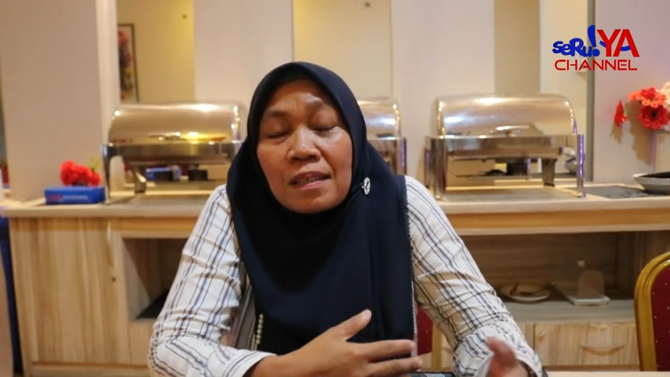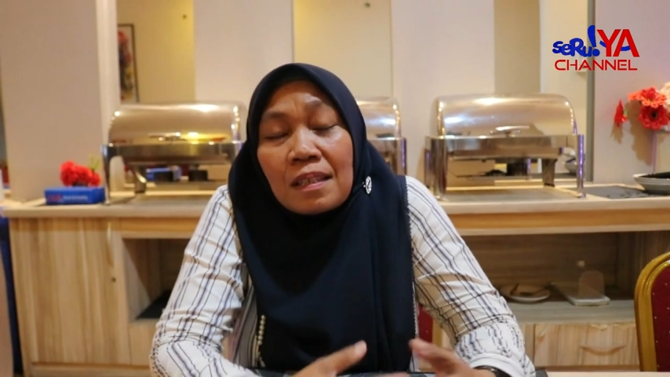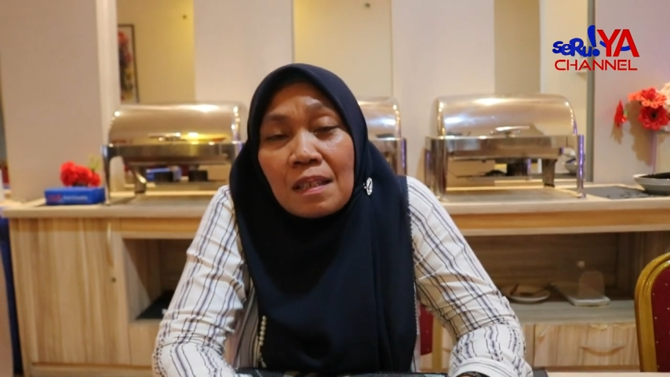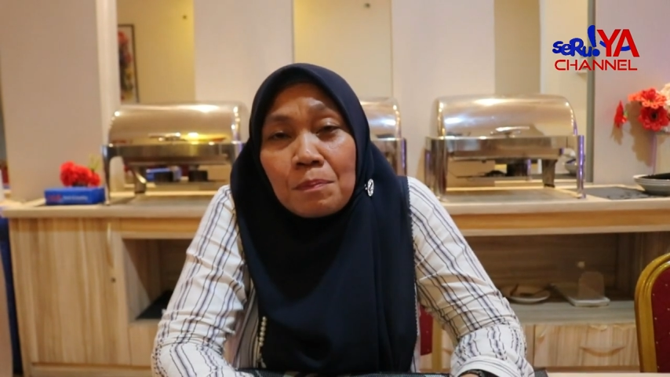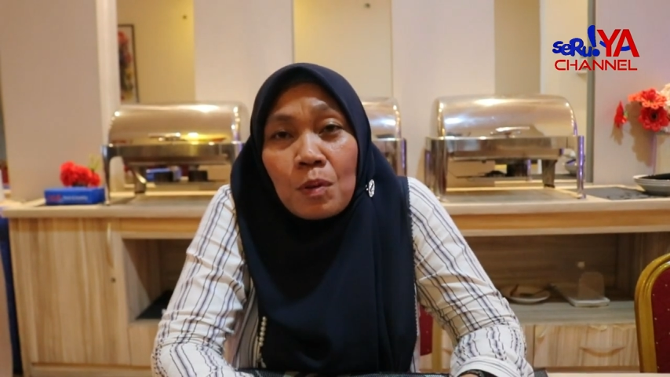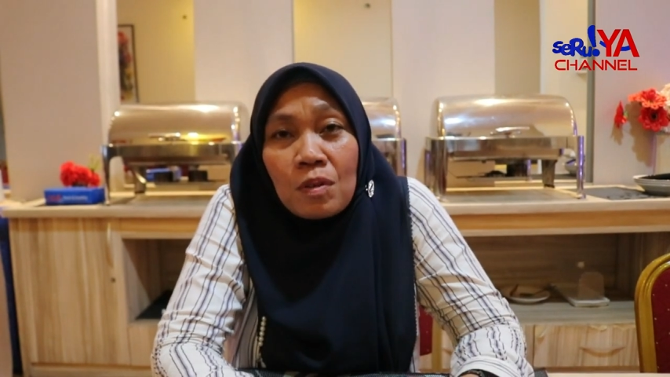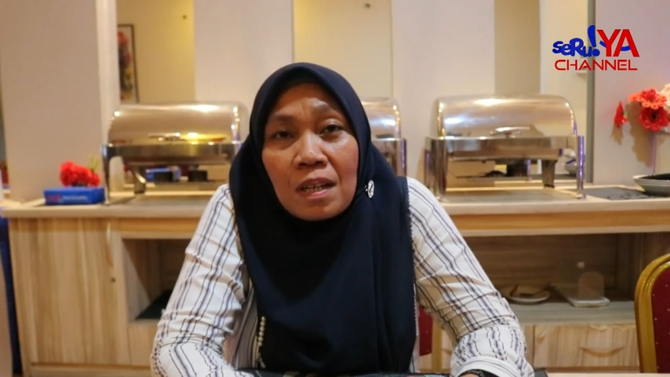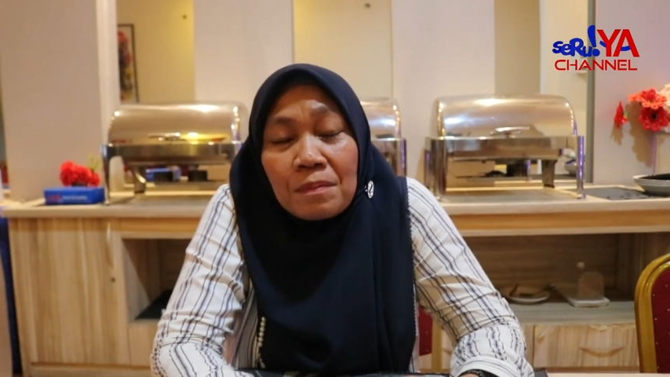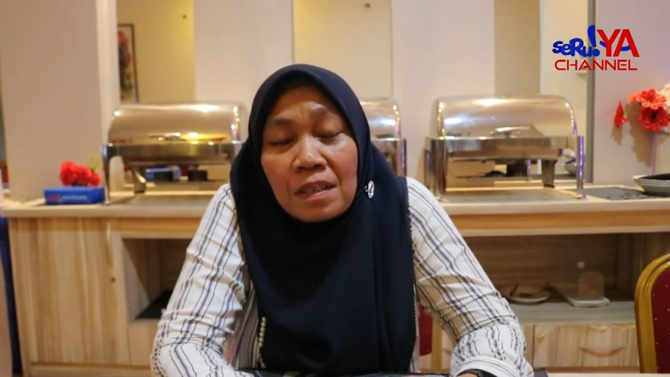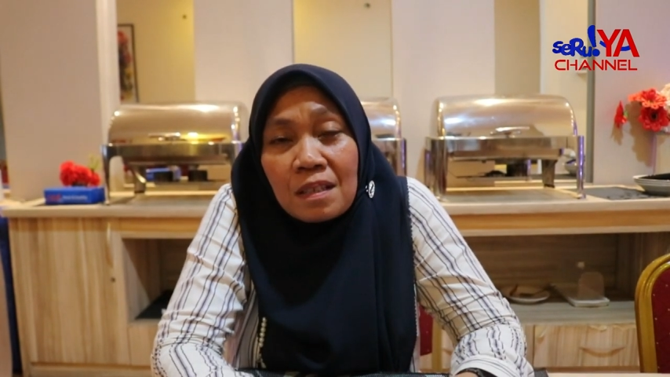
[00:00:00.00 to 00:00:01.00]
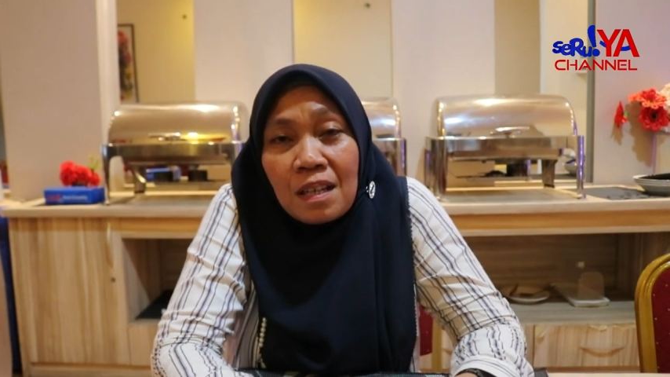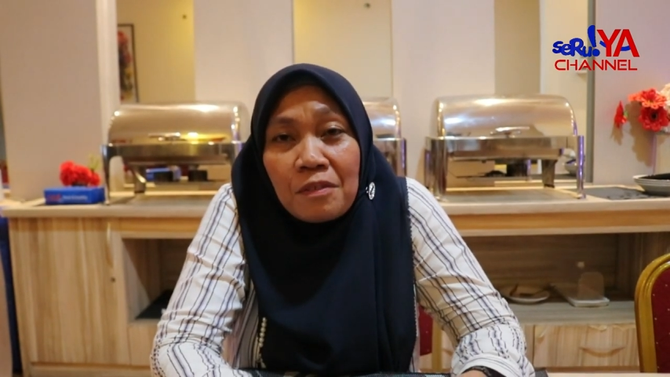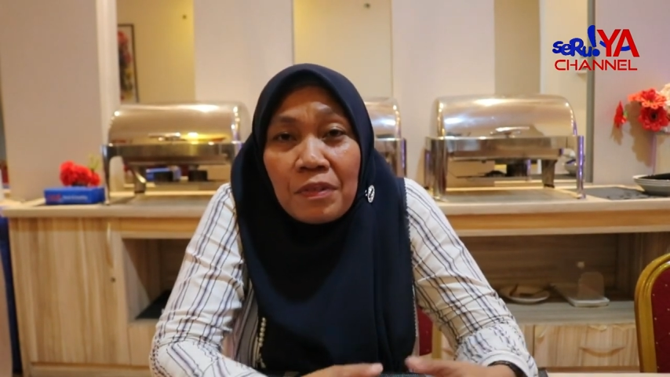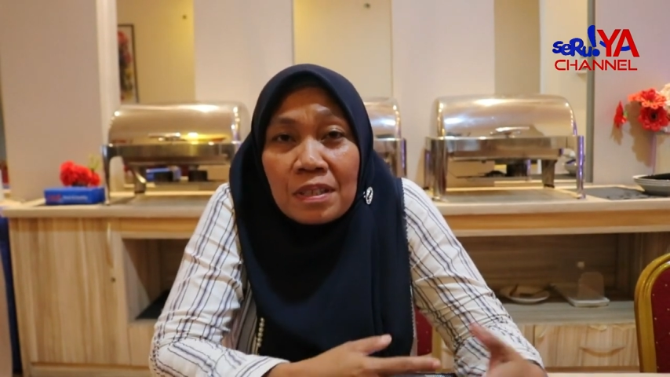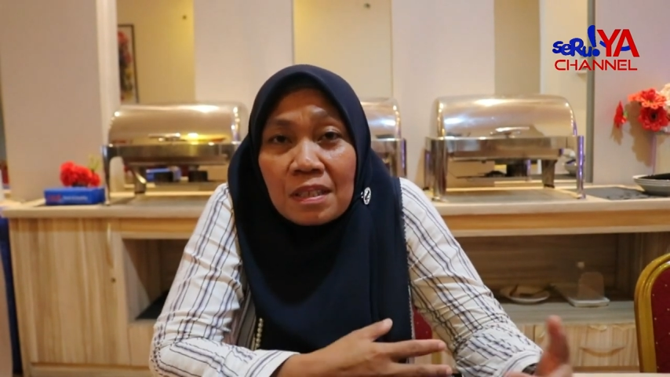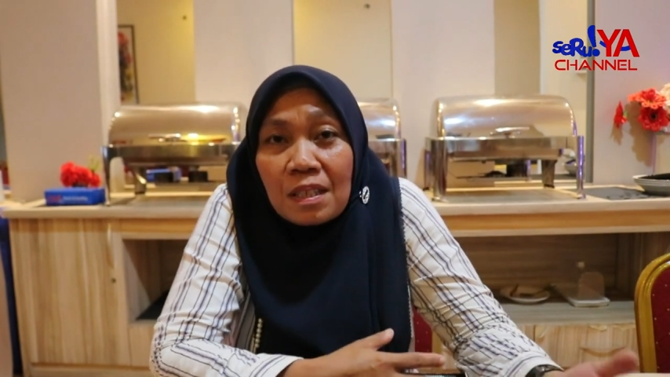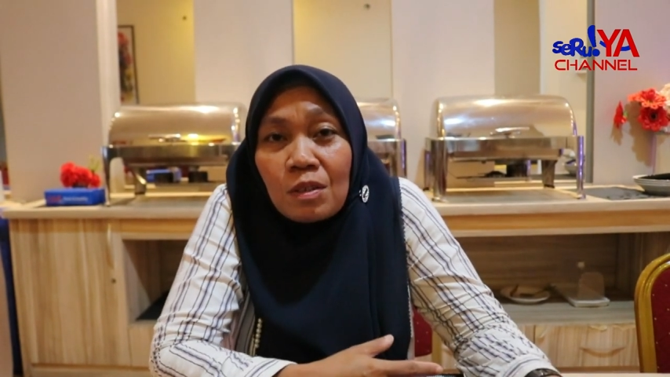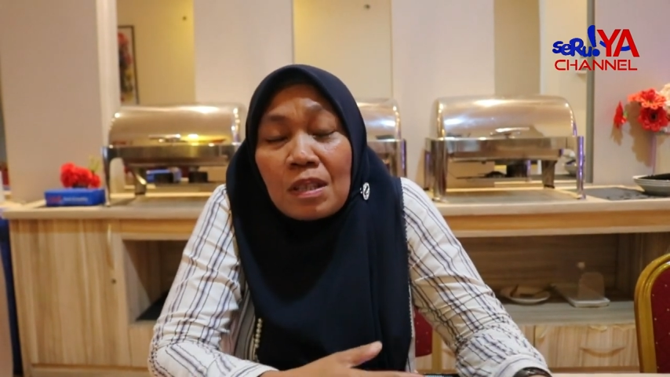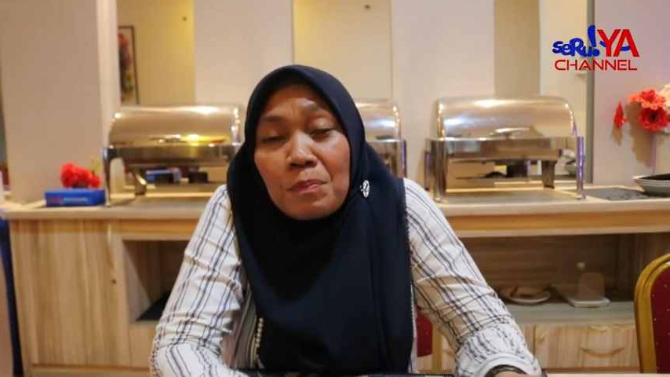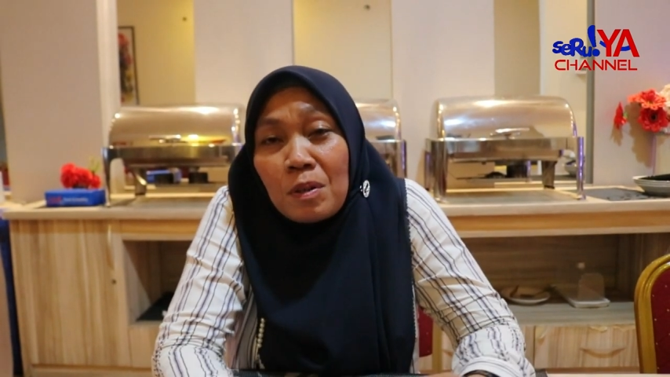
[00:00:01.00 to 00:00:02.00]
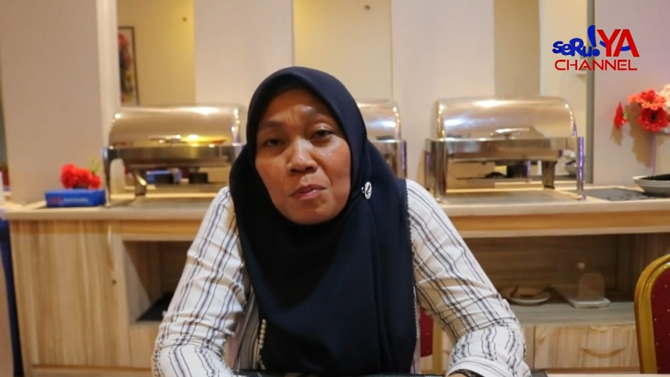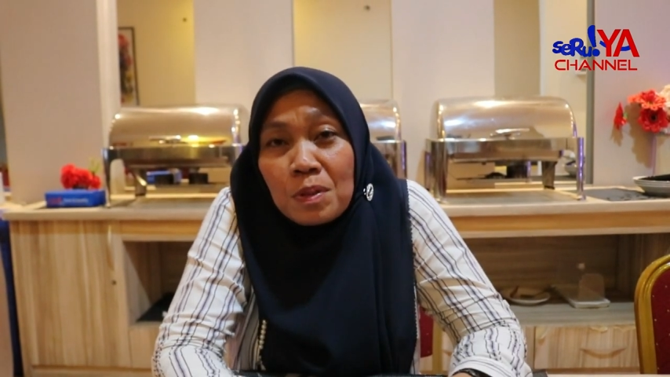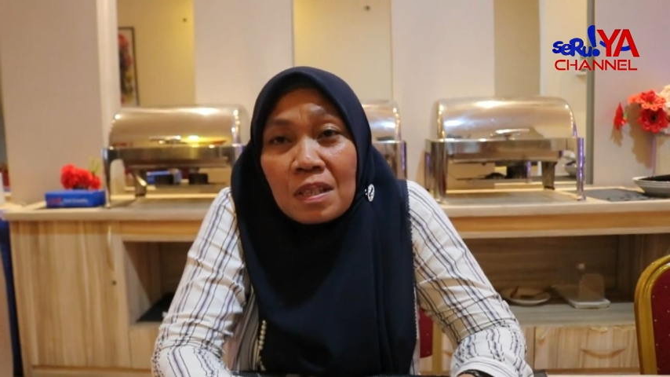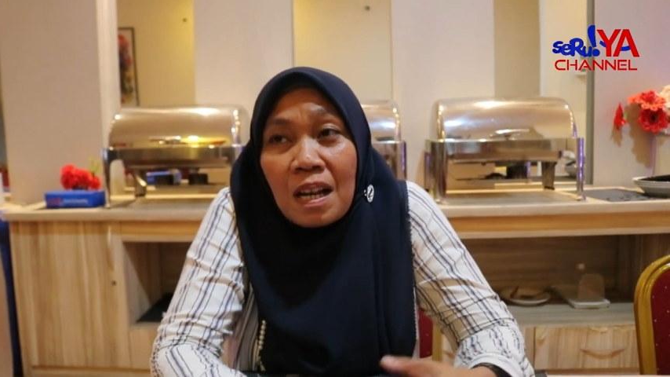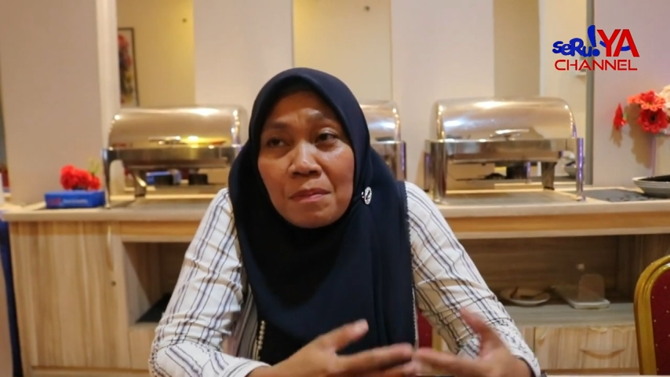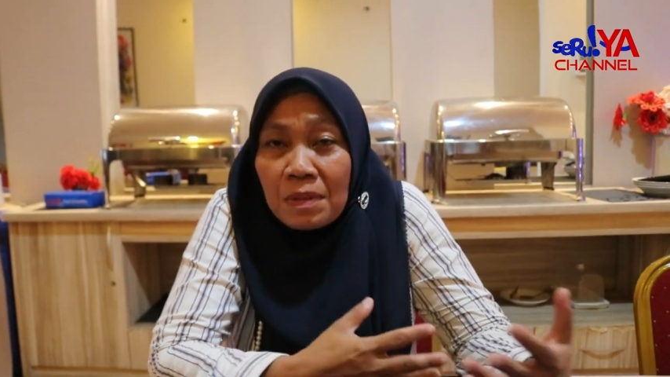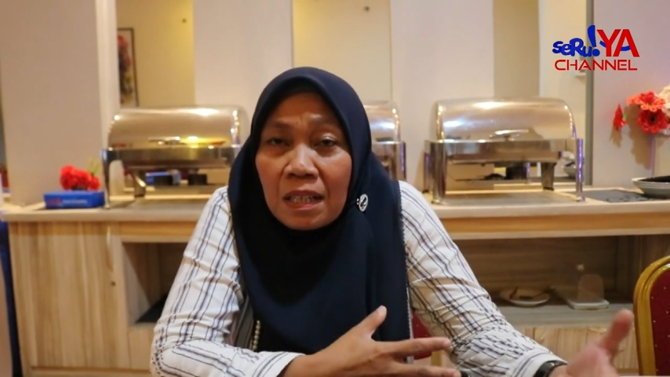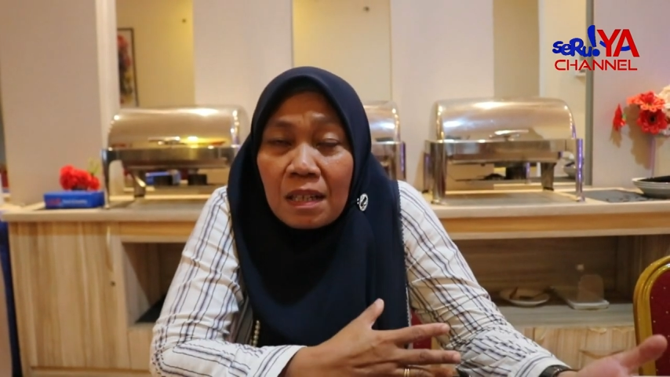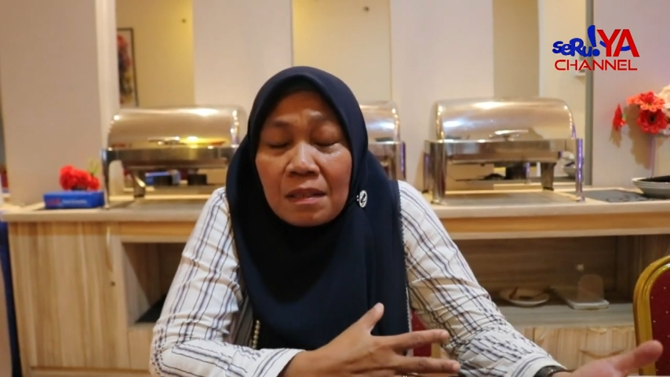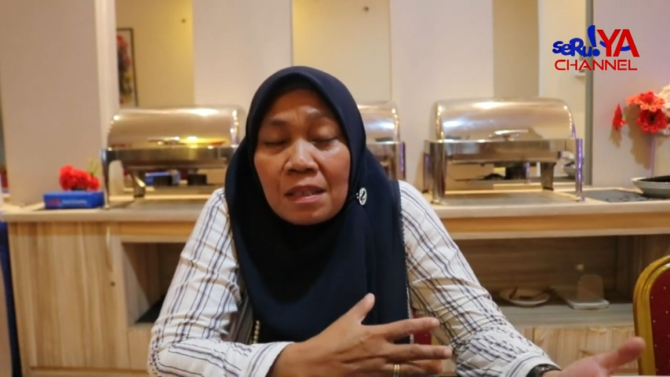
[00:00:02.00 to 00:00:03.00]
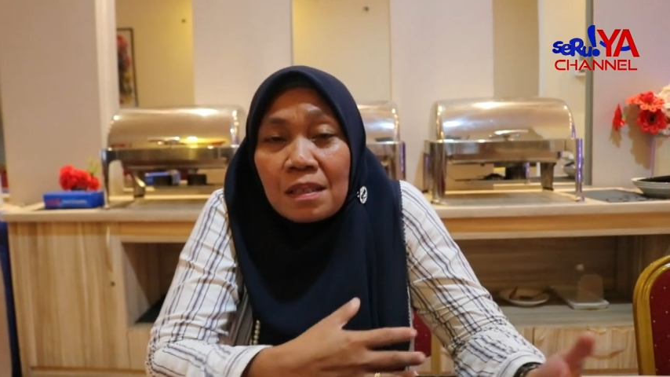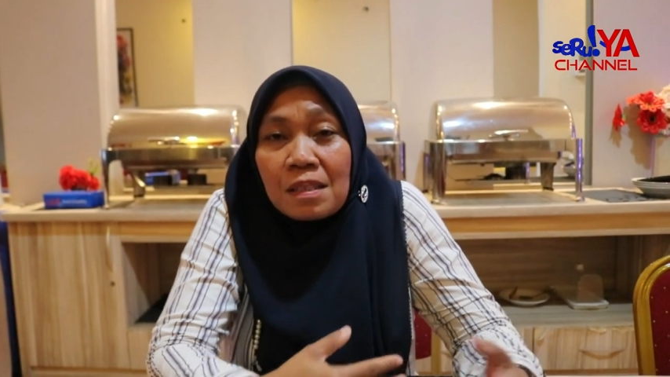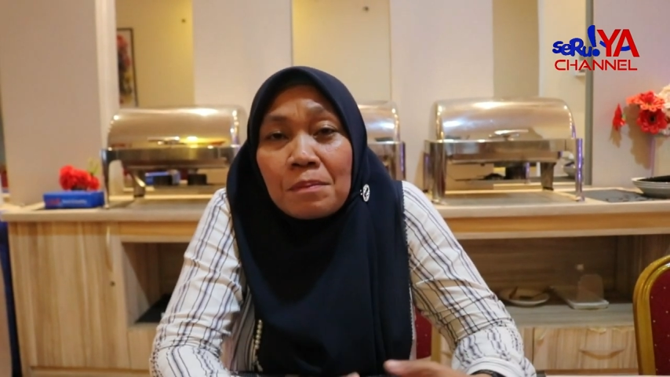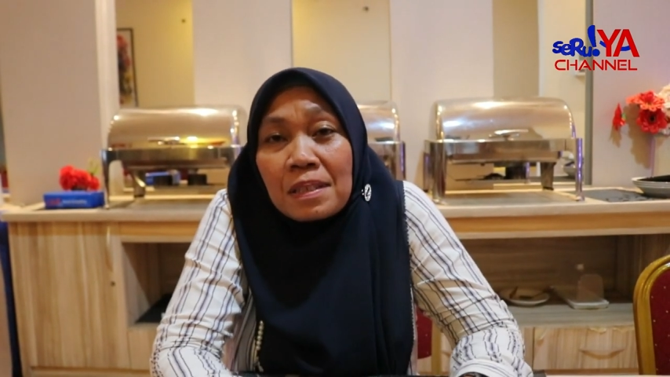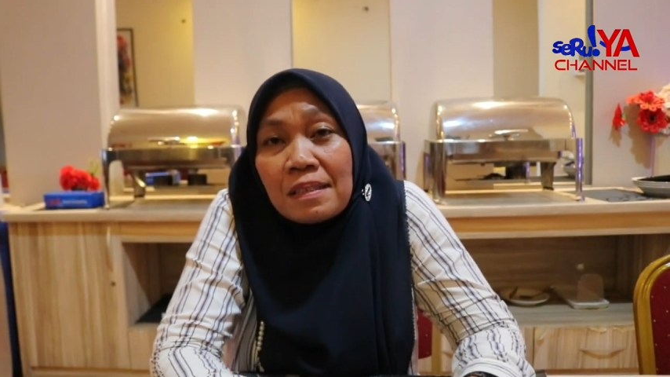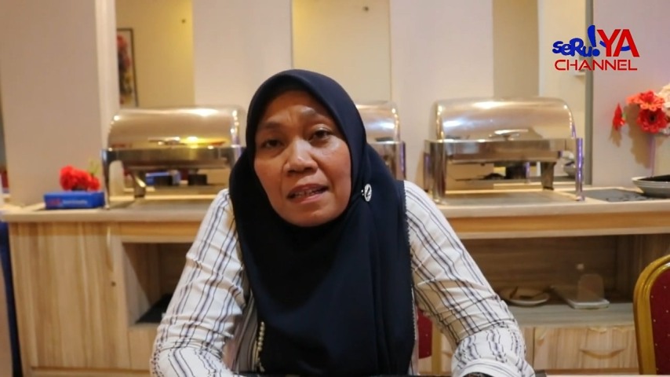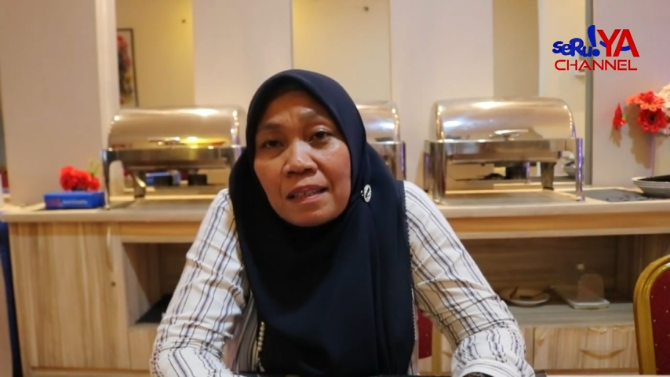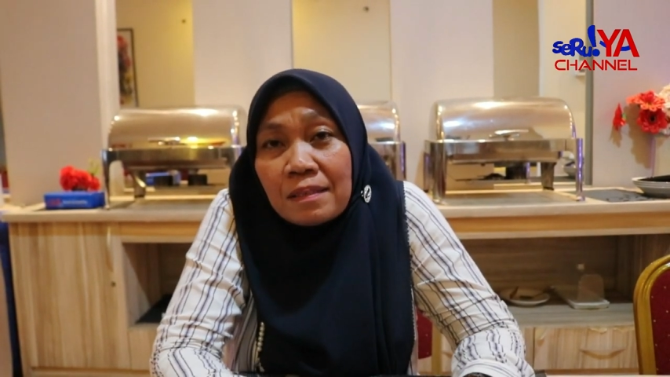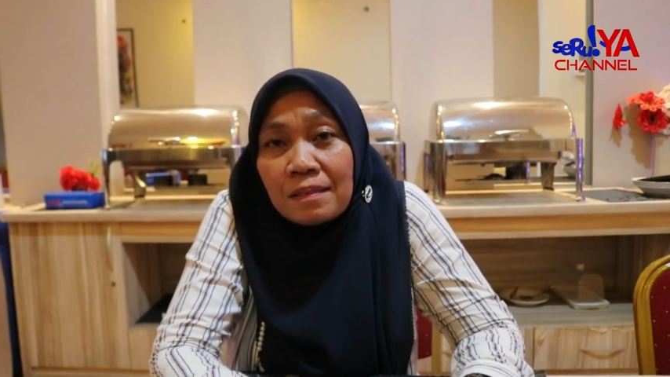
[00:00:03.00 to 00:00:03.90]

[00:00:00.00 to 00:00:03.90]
kegiatan program uh, IFS di Kota Palopo selama mereka uh, yang berjalan.